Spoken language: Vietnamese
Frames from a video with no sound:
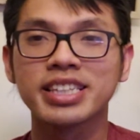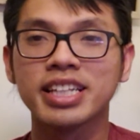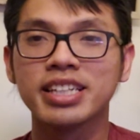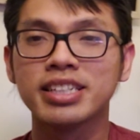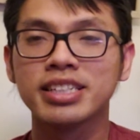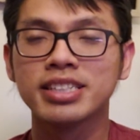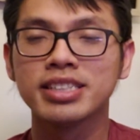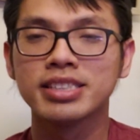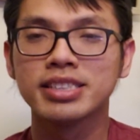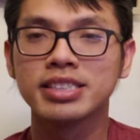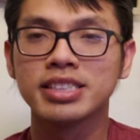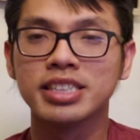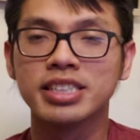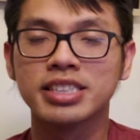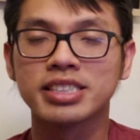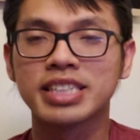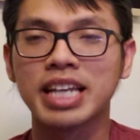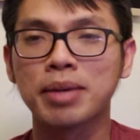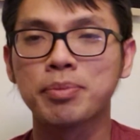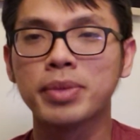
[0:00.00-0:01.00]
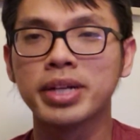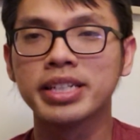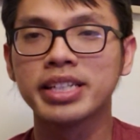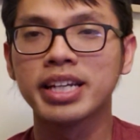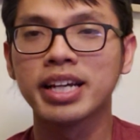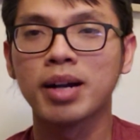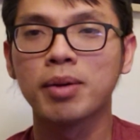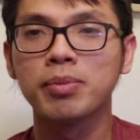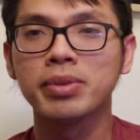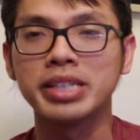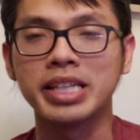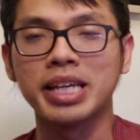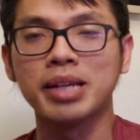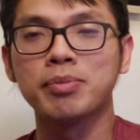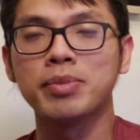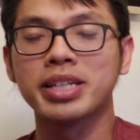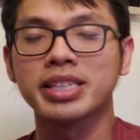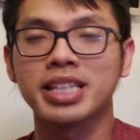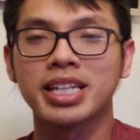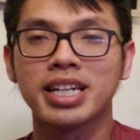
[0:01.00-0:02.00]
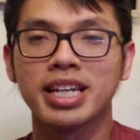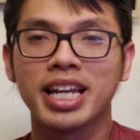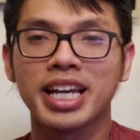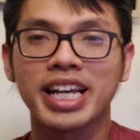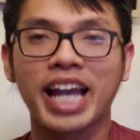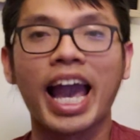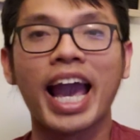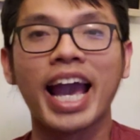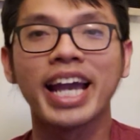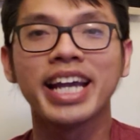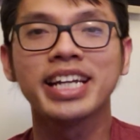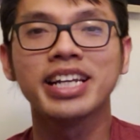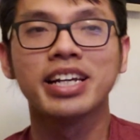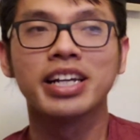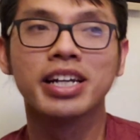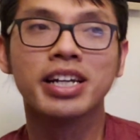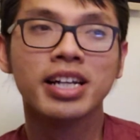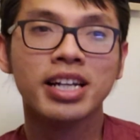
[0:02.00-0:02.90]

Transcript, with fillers: tin được xác minh chứ không có chuyện mà tin lá cải